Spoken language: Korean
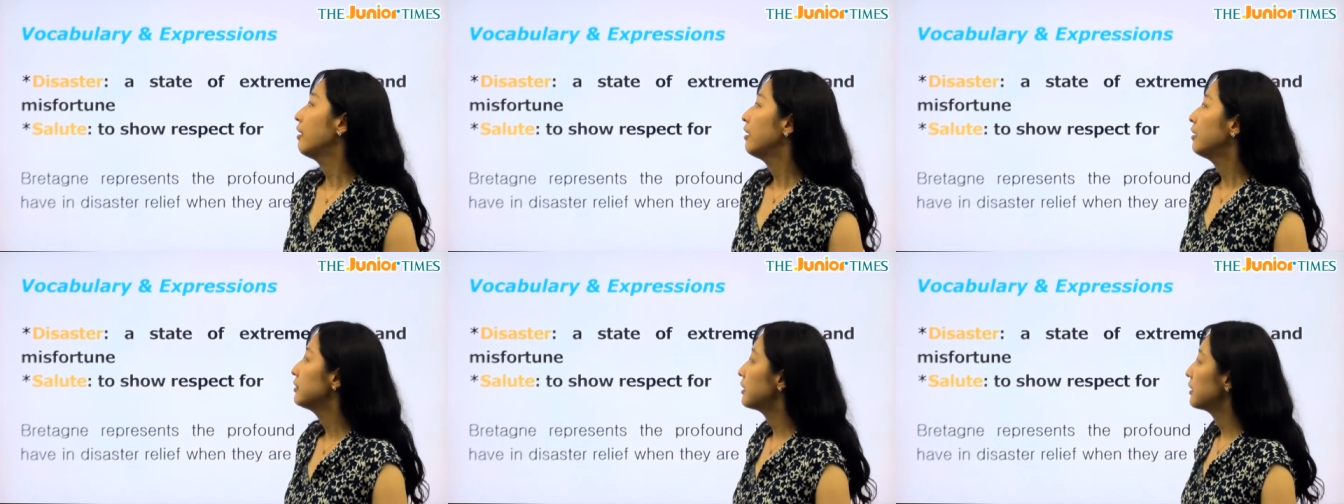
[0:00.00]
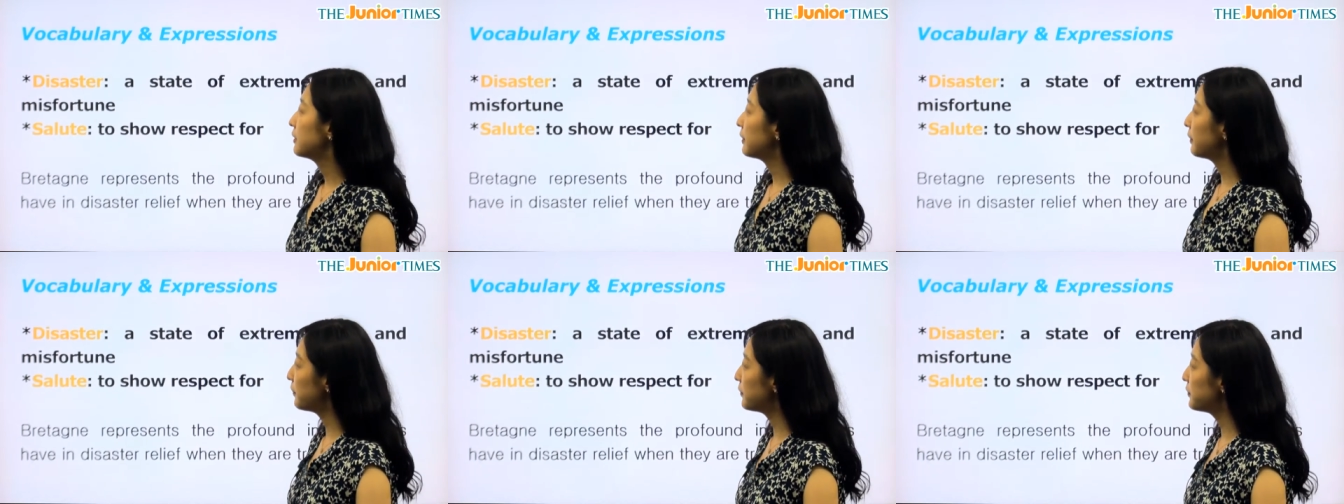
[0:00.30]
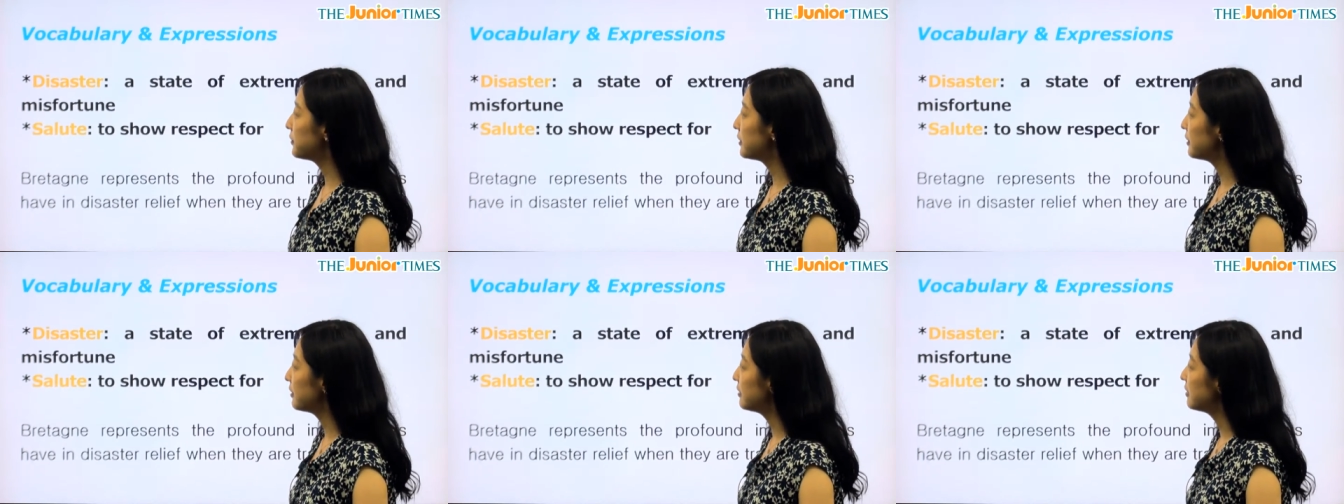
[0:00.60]
자, 첫
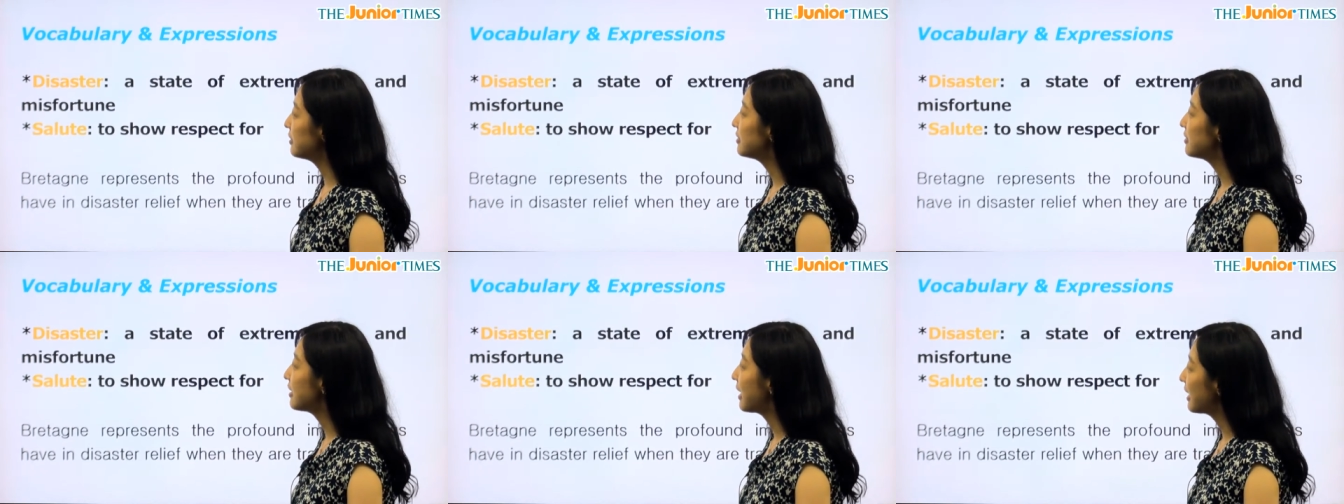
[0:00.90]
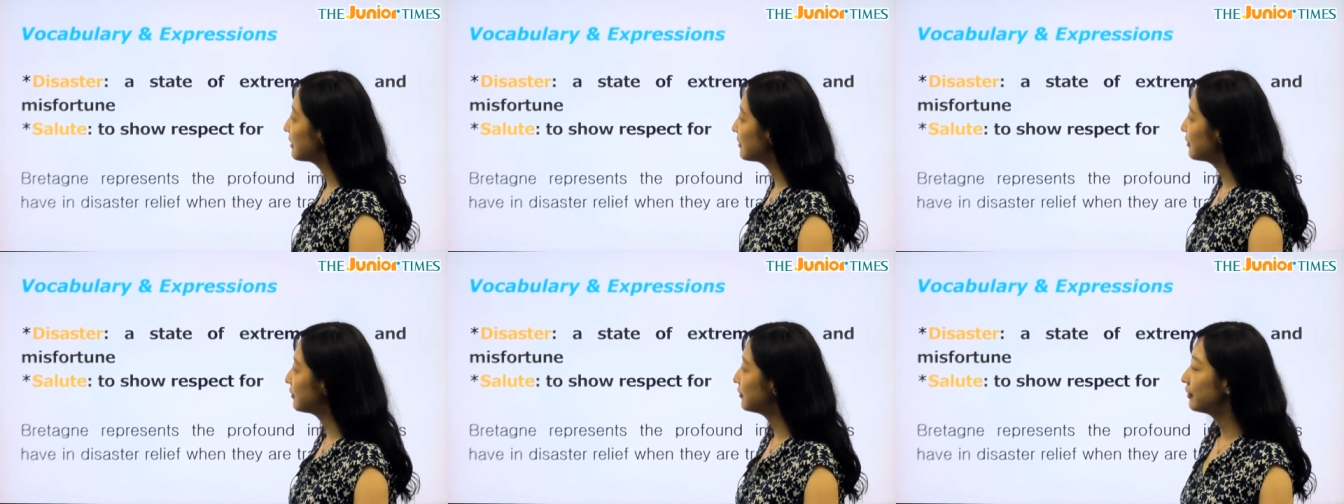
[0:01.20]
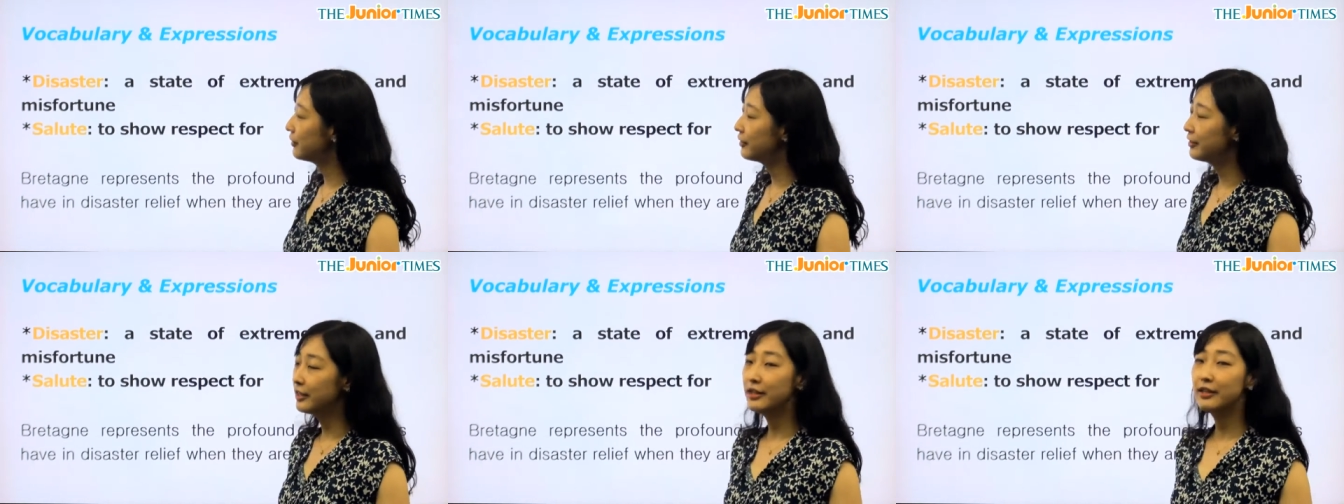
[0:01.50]
번째는
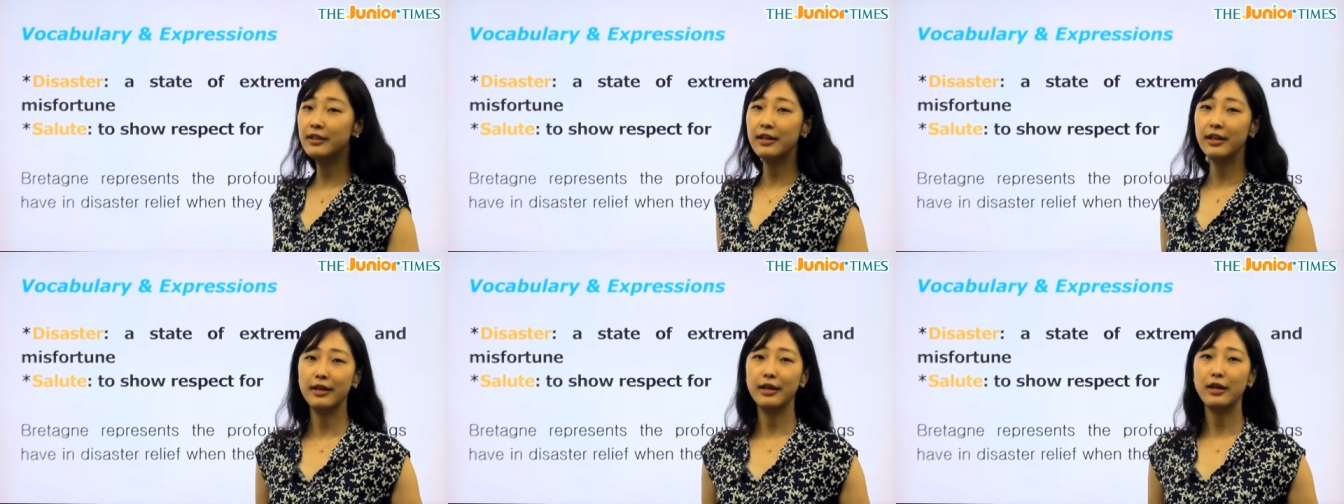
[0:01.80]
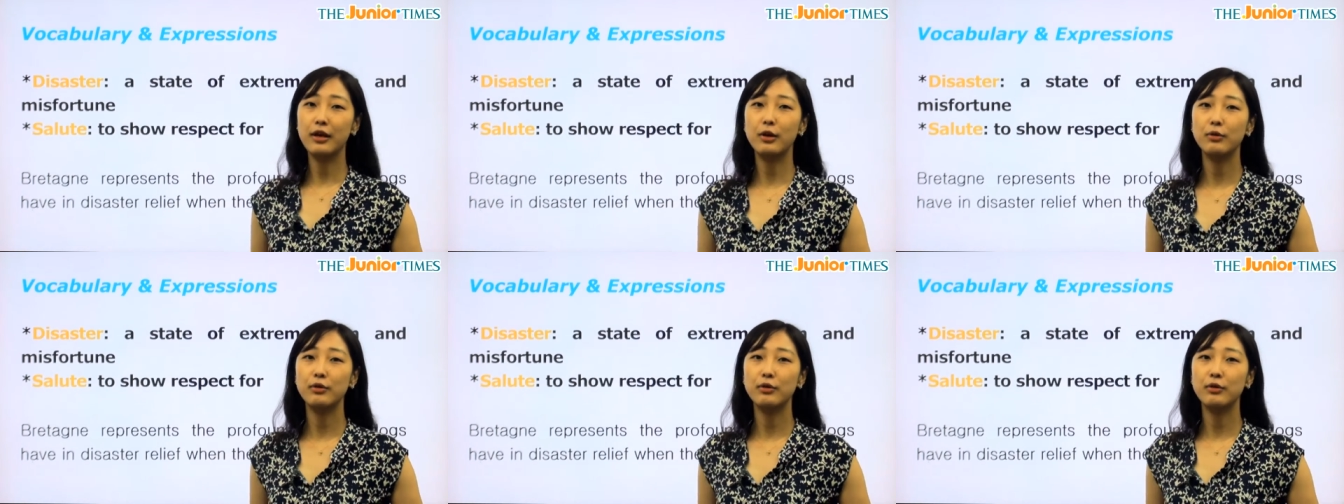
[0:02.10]
disaster인데요.